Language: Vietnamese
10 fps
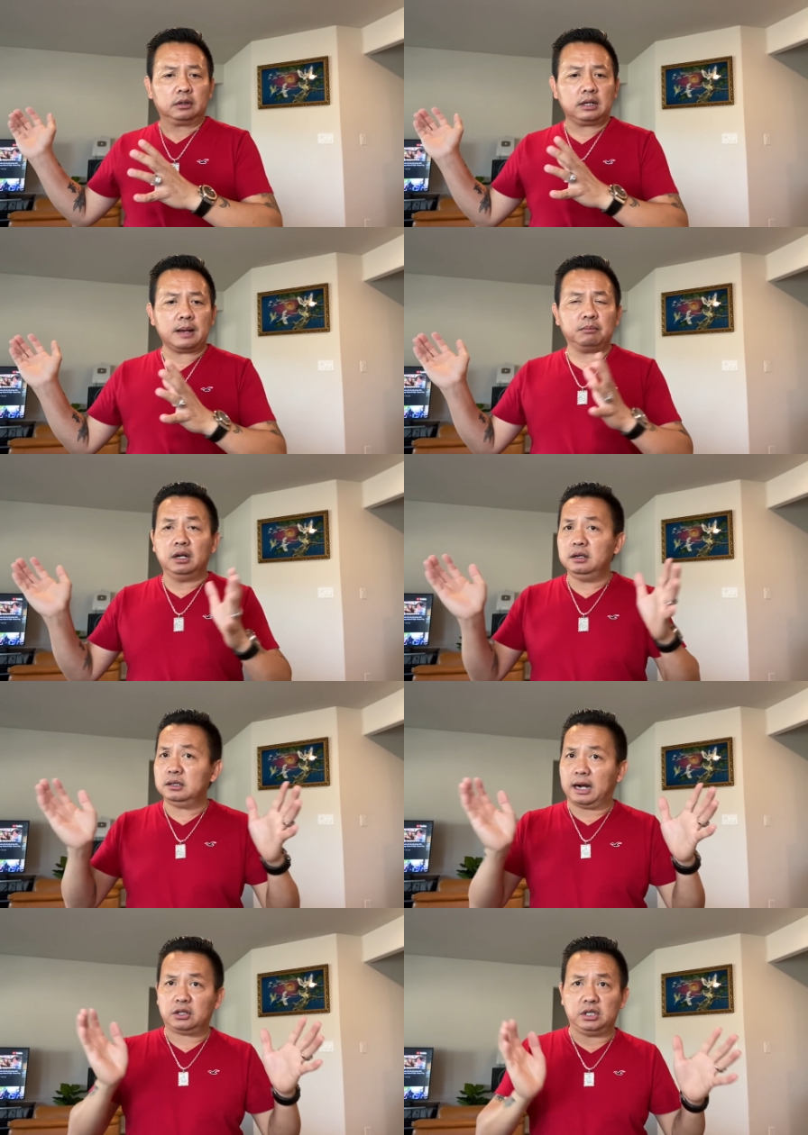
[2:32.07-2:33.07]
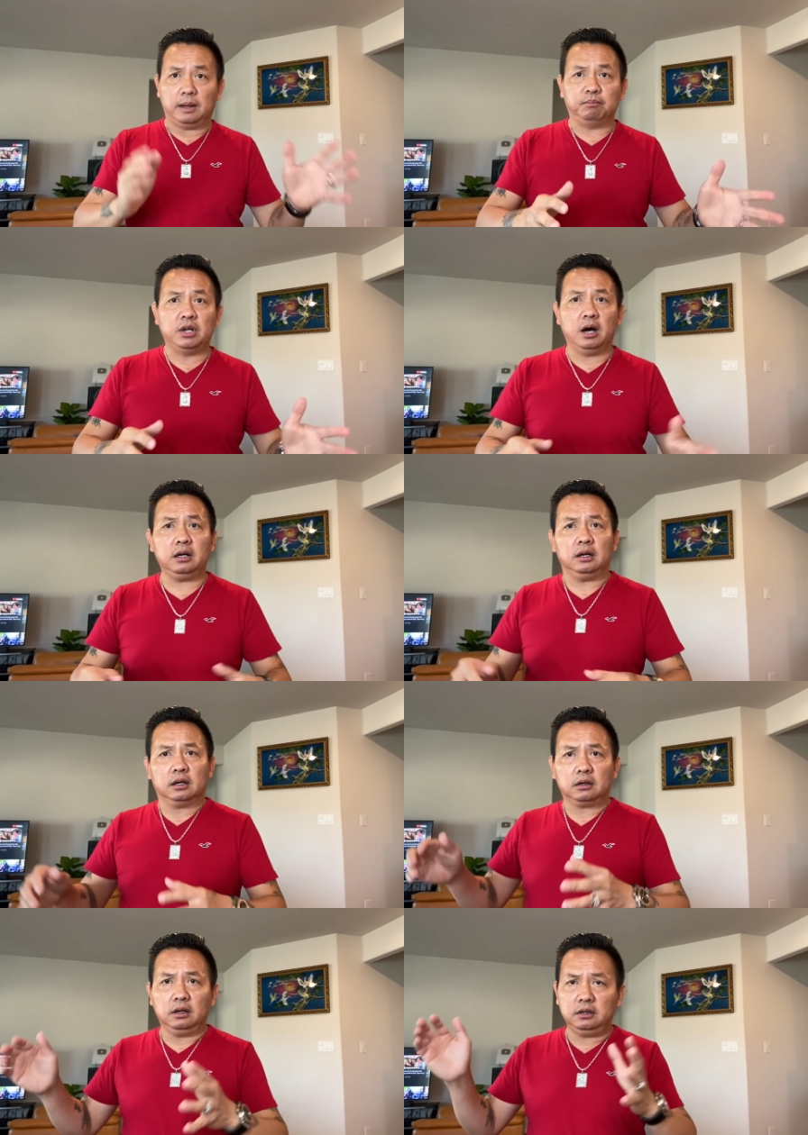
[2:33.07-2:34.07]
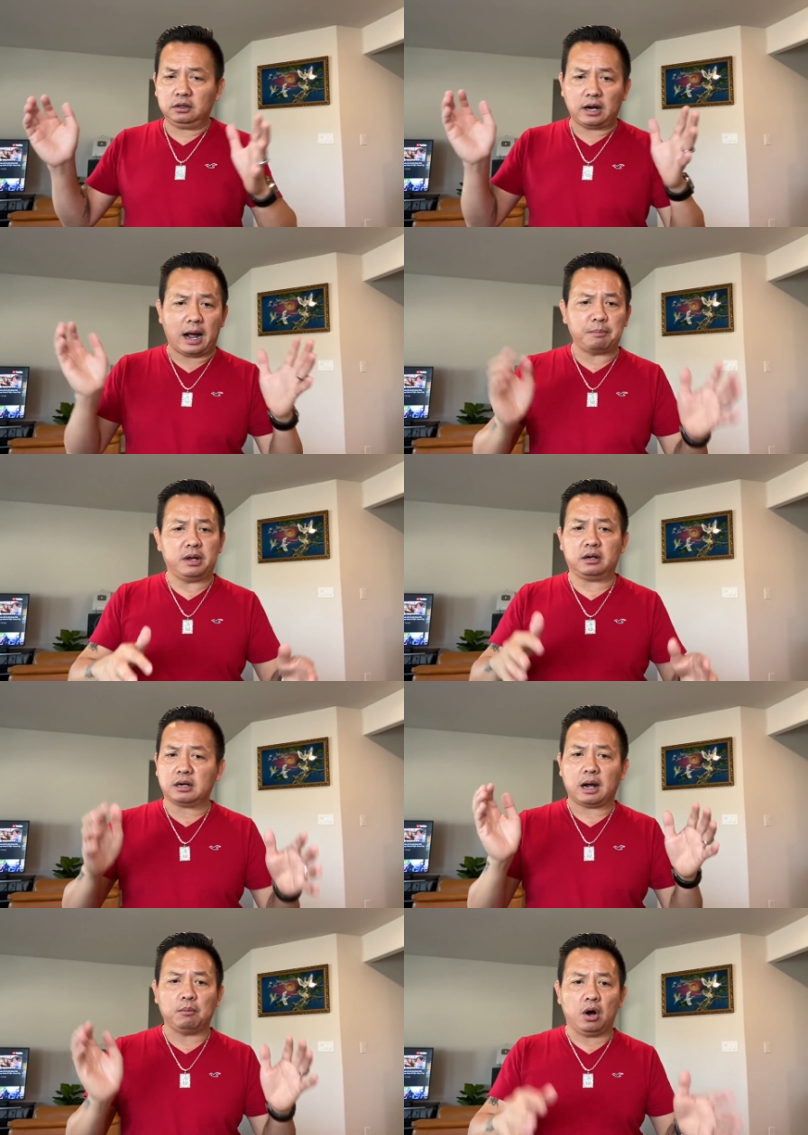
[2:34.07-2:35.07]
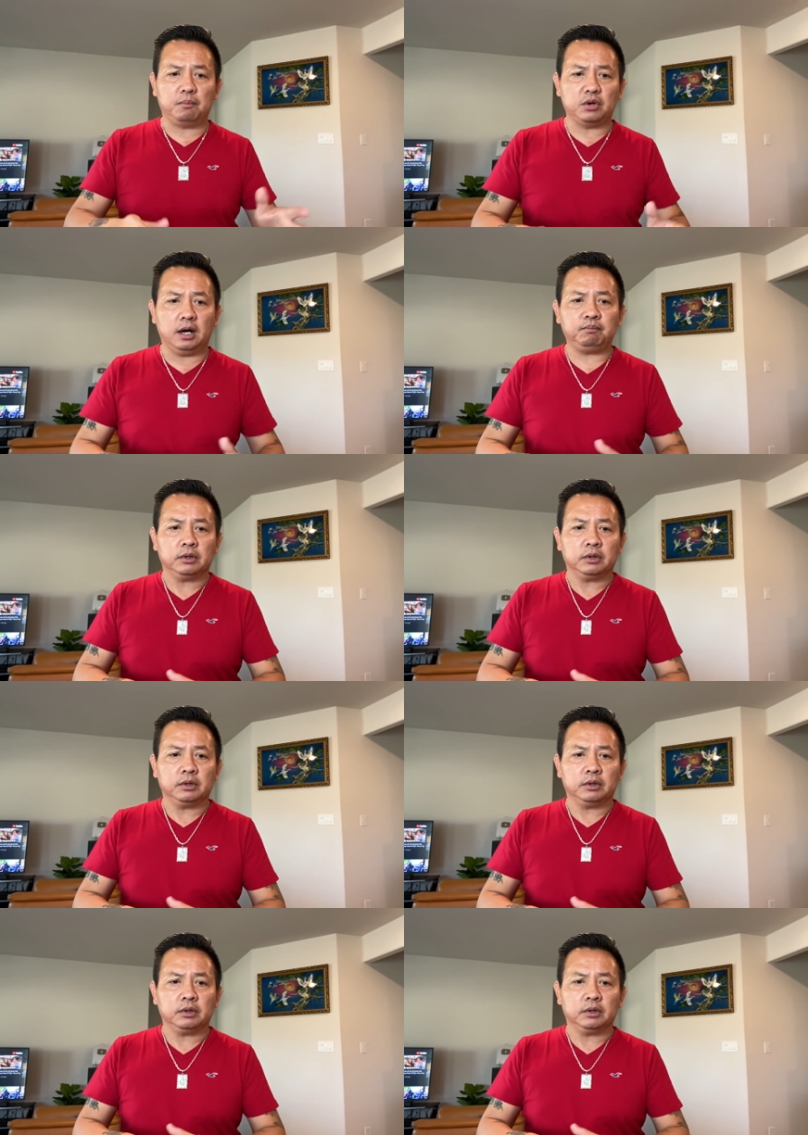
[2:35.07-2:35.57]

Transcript: đem lính đặc nhiệm đến lính rà mìn rà bom đến